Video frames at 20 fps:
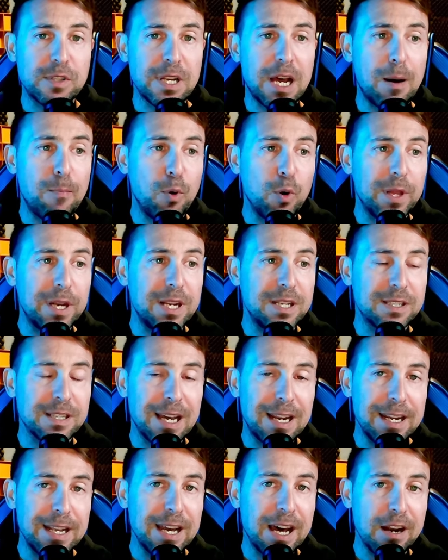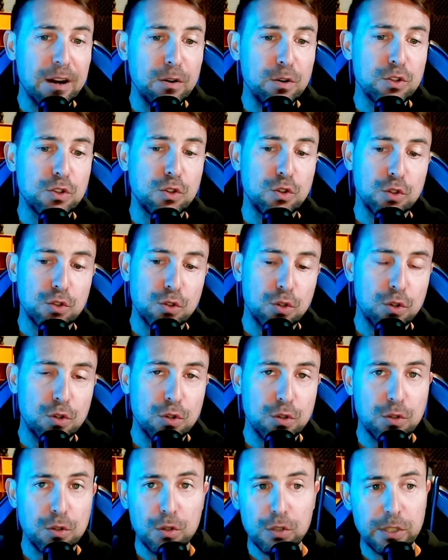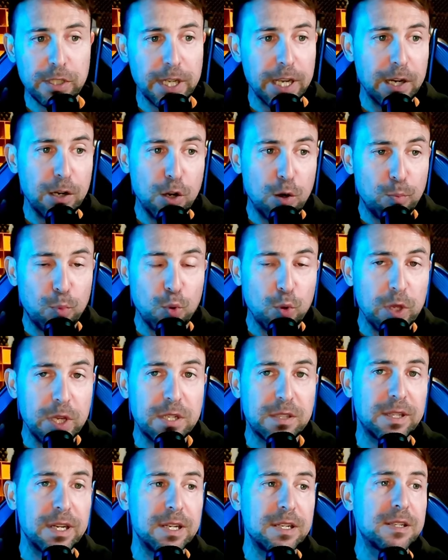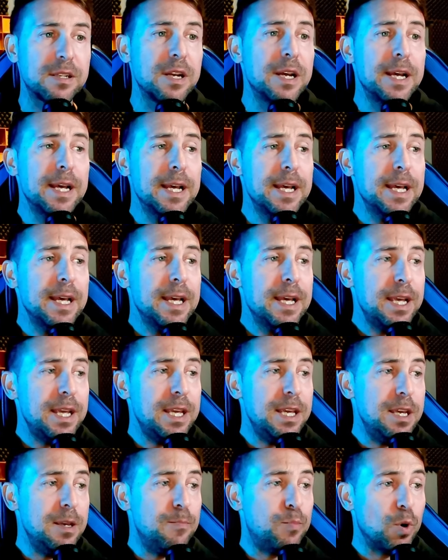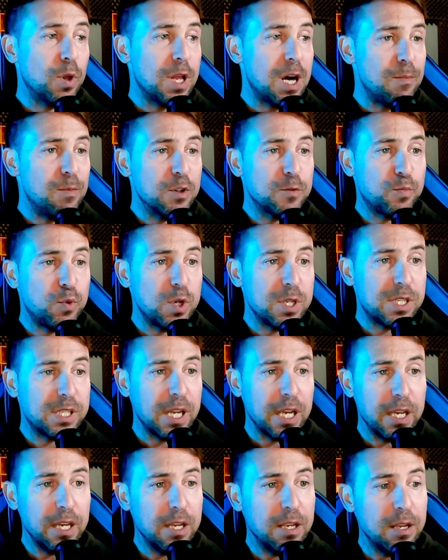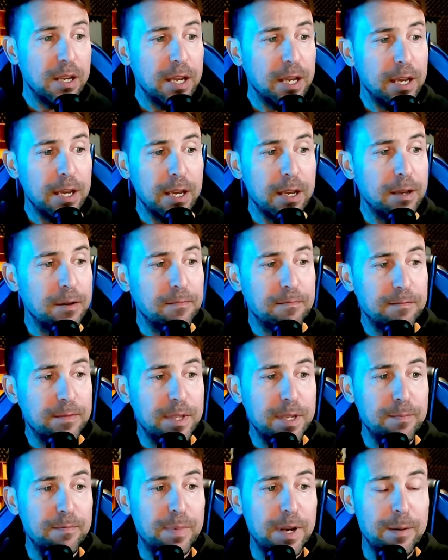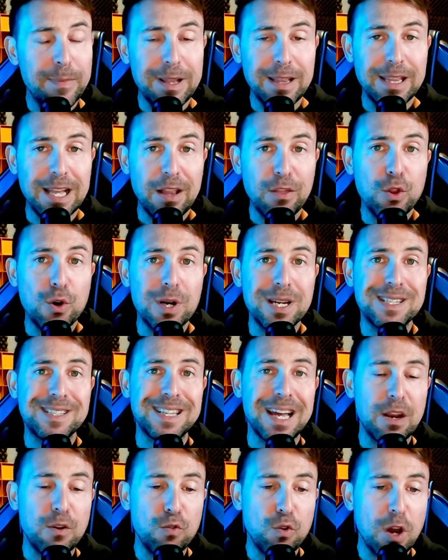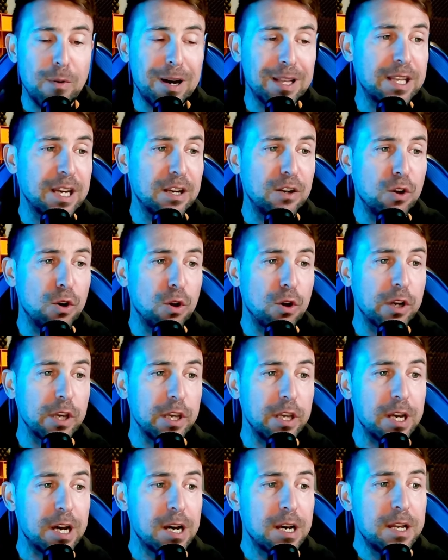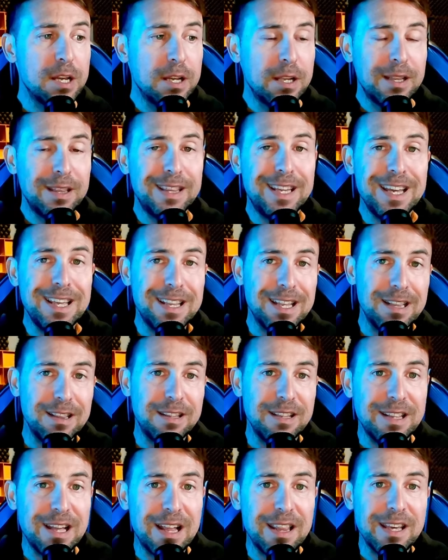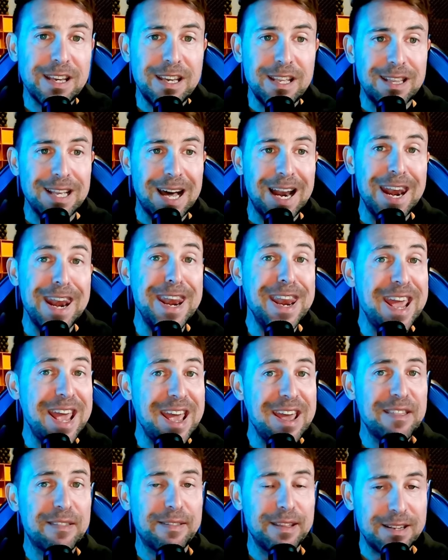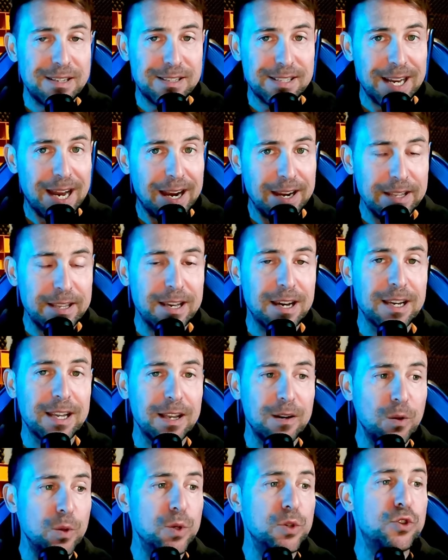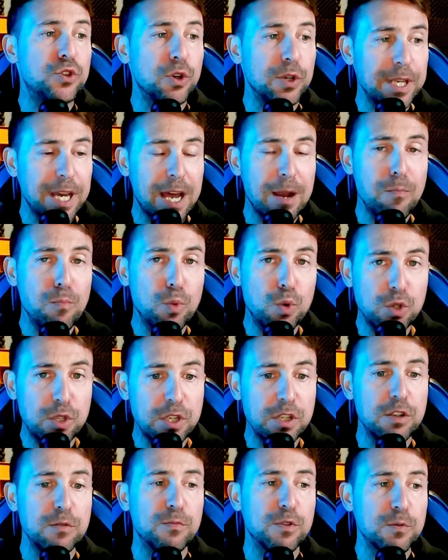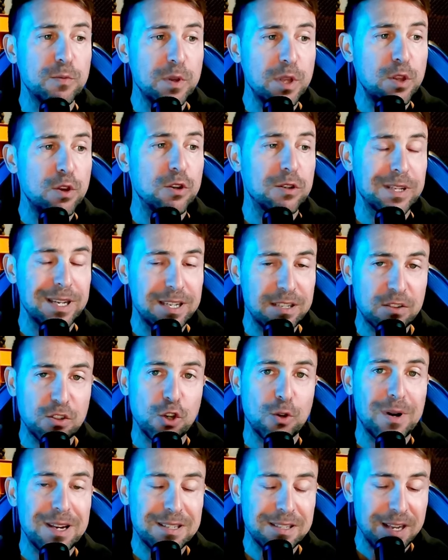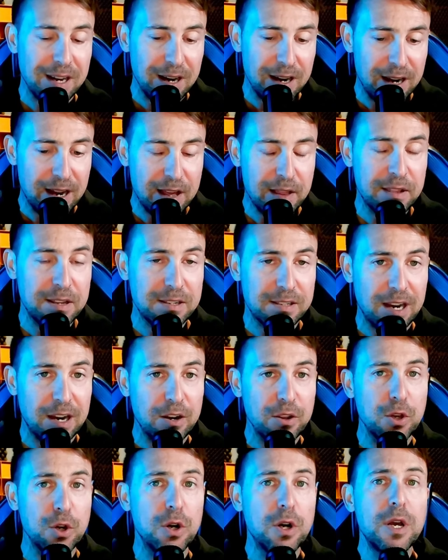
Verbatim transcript: a poder escanearnos los ojos los que no pudisteis y podamos pues seguir eh, implementando esta nueva tecnología de identidad digital necesaria, que lo he dicho ya en muchísimos vídeos que esto va a ser necesario,